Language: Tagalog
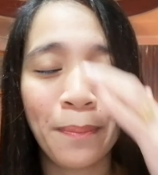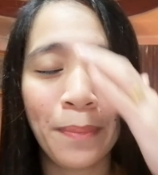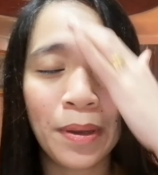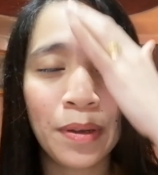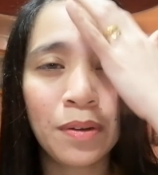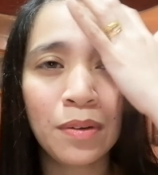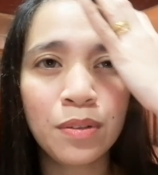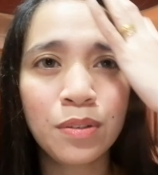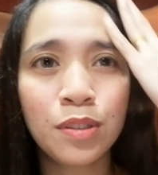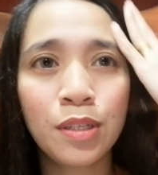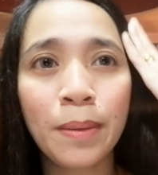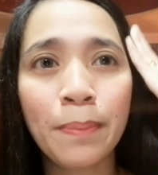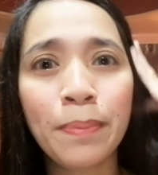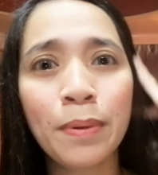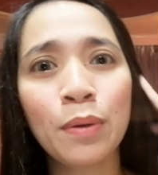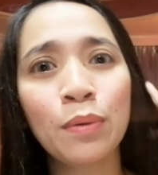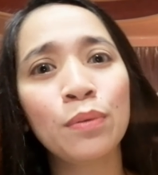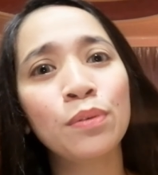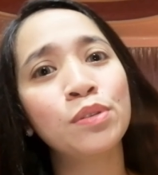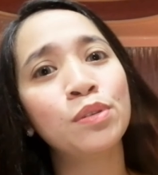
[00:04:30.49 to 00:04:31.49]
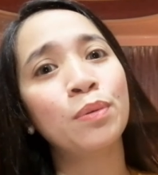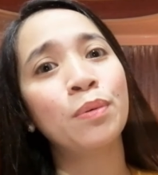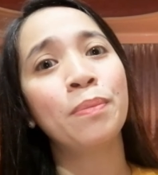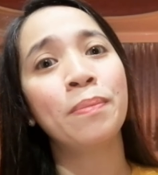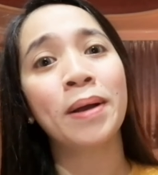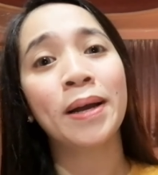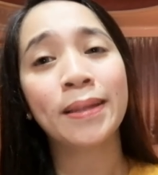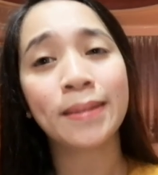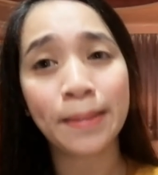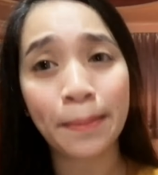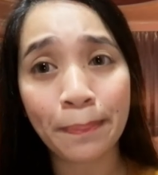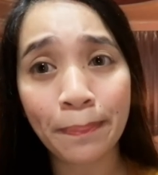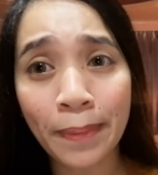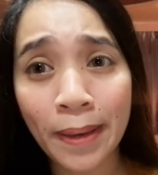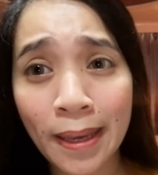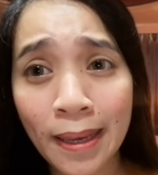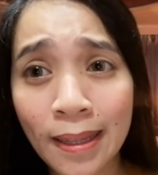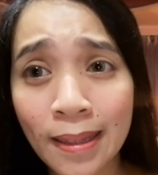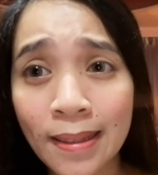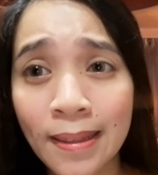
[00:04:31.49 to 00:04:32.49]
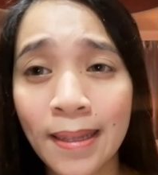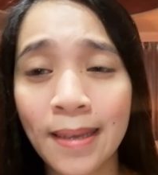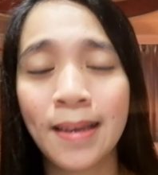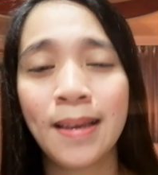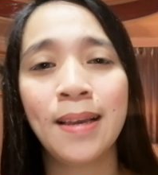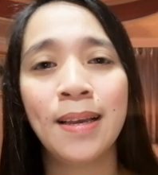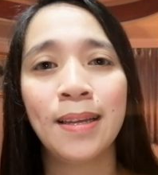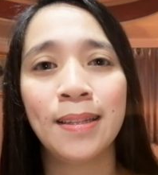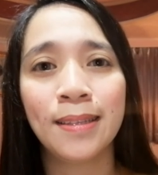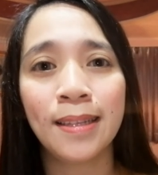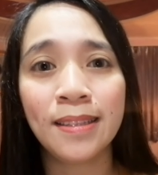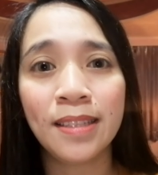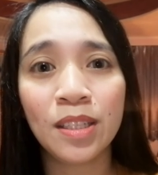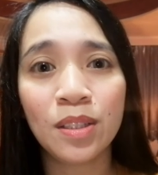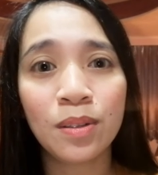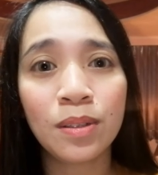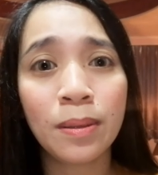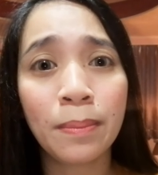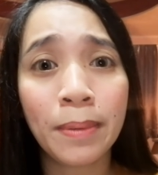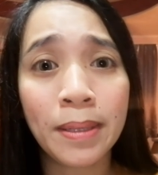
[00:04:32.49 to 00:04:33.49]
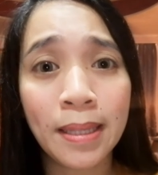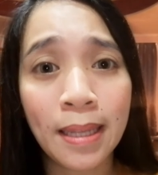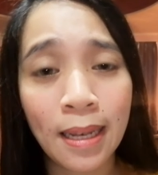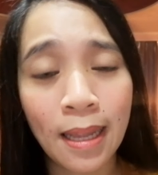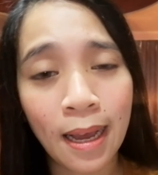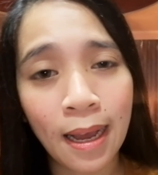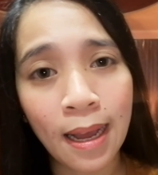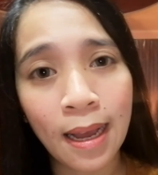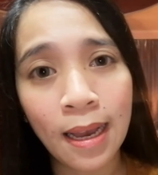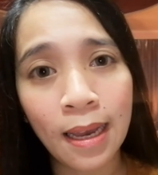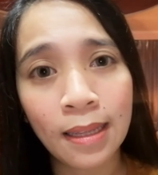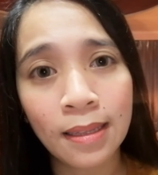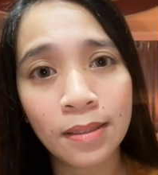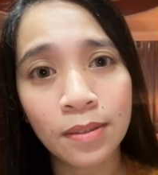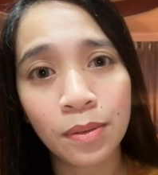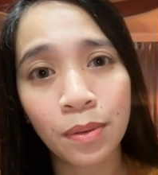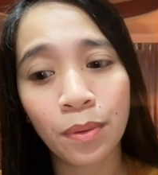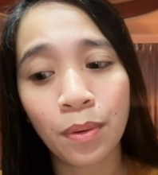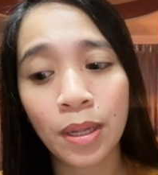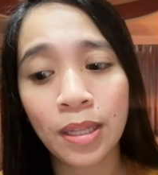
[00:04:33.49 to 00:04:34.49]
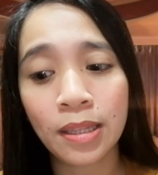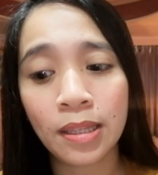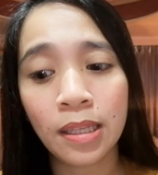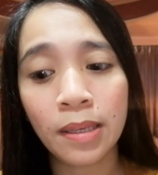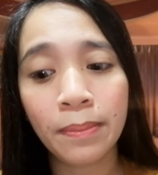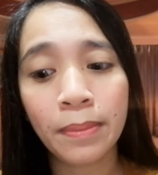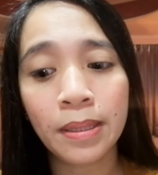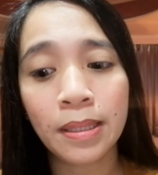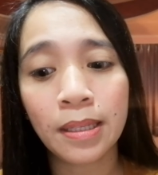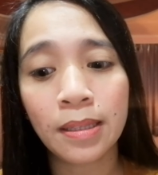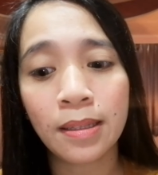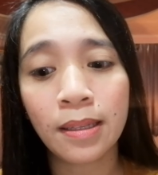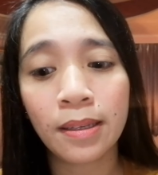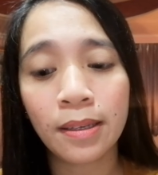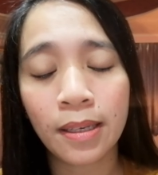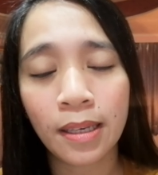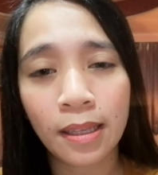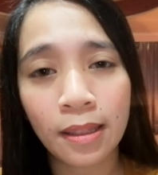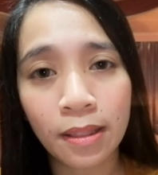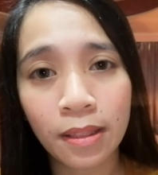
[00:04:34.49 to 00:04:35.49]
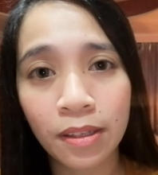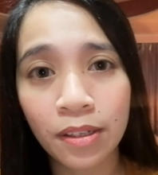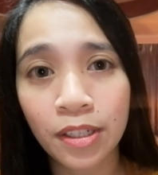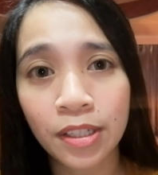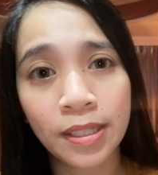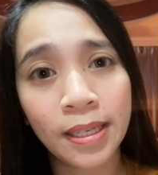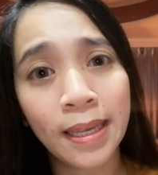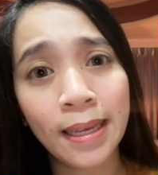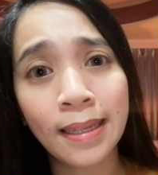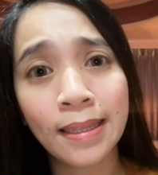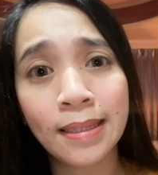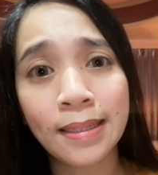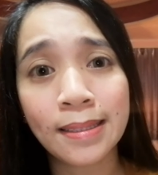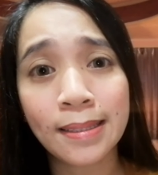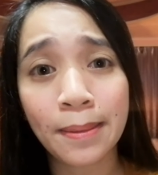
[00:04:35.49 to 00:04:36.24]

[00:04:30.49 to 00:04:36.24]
Pero, syempre, kung gusto mo makatipid, nandito naman na lahat. So, unlimited na yung internet.